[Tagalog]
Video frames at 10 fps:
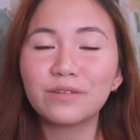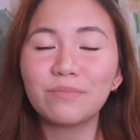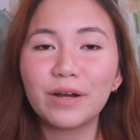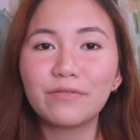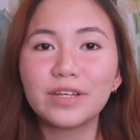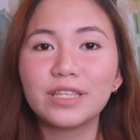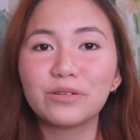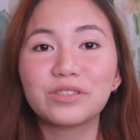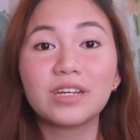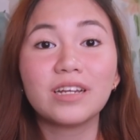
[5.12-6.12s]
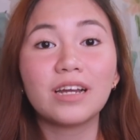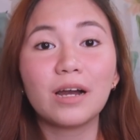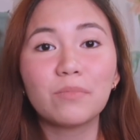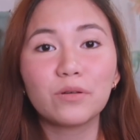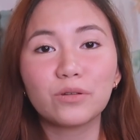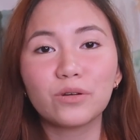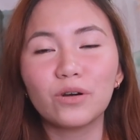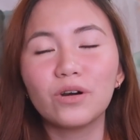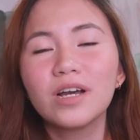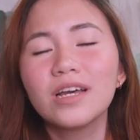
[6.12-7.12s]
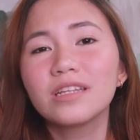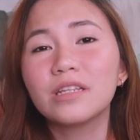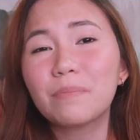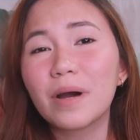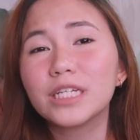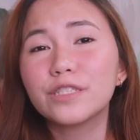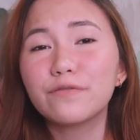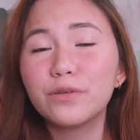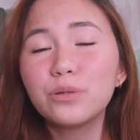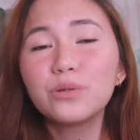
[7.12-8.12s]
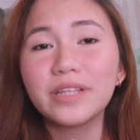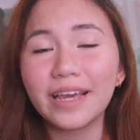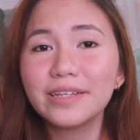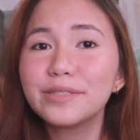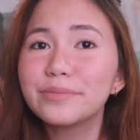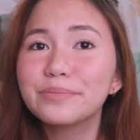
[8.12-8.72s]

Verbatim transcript: sa mga videos na ina-upload ko the past few days.